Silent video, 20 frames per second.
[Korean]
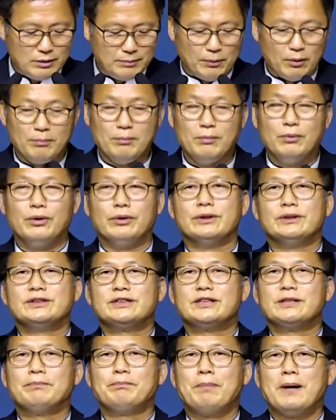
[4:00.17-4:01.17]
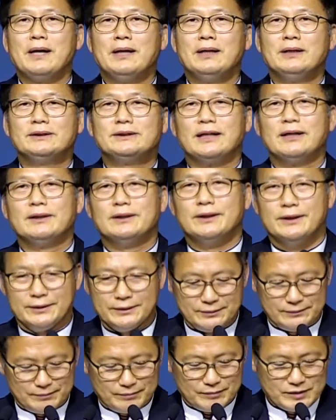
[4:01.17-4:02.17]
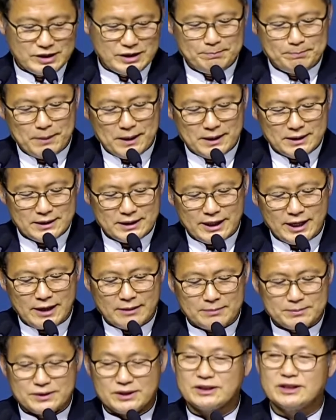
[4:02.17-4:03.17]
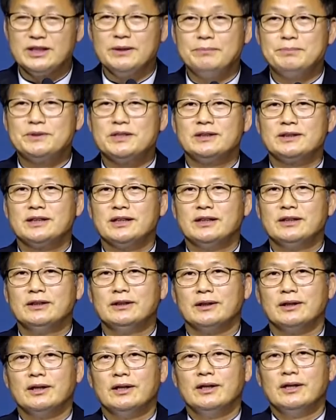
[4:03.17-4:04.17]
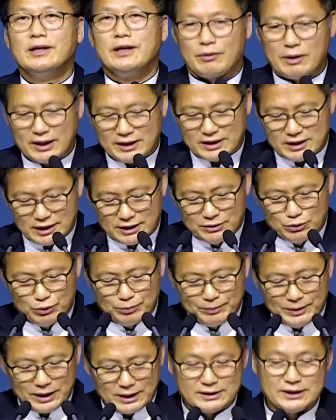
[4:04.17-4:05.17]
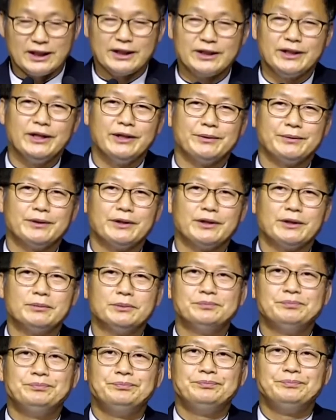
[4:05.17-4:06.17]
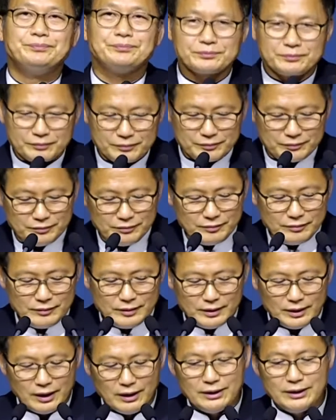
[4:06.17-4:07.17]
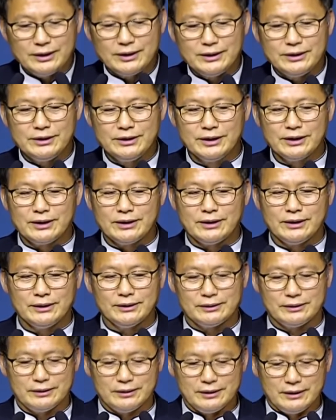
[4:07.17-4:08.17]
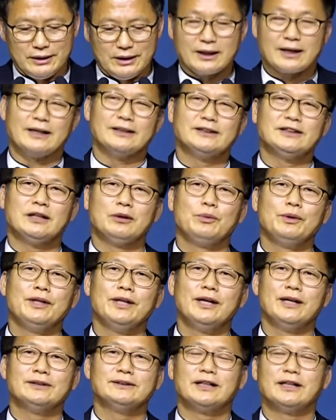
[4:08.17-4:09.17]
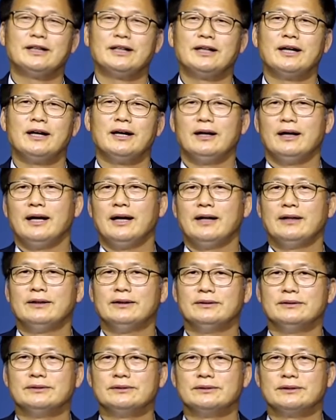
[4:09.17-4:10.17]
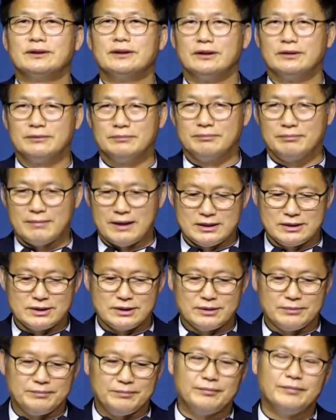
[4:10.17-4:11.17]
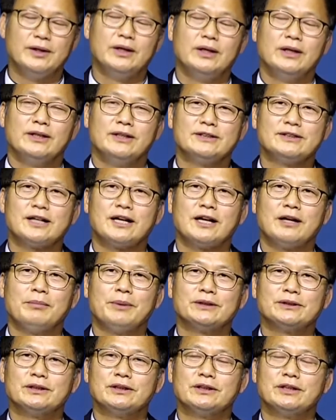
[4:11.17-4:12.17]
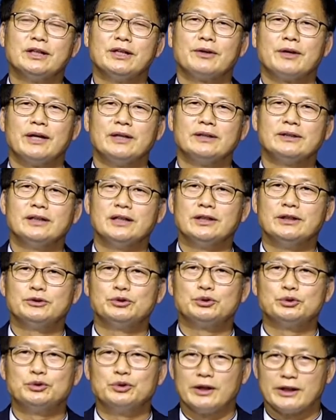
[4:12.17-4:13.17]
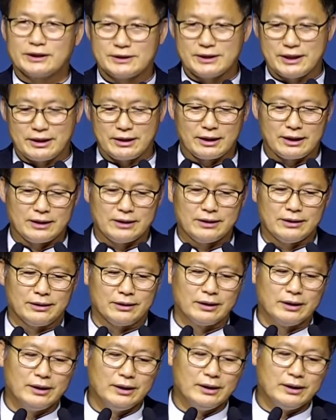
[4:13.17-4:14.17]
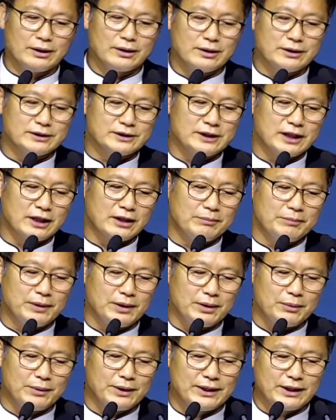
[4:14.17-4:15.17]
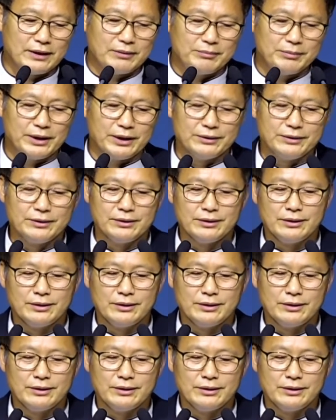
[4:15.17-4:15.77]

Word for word: 본문 18장은 18장에 앞서 17장은 굉장히 유명한 장이에요, 여러분. 여기는 가장 위대한 장이라 하는 그런 말씀, 이스라엘 백성들이 굉장히 중요하게 생각하는 그런 장입니다. 왜냐하면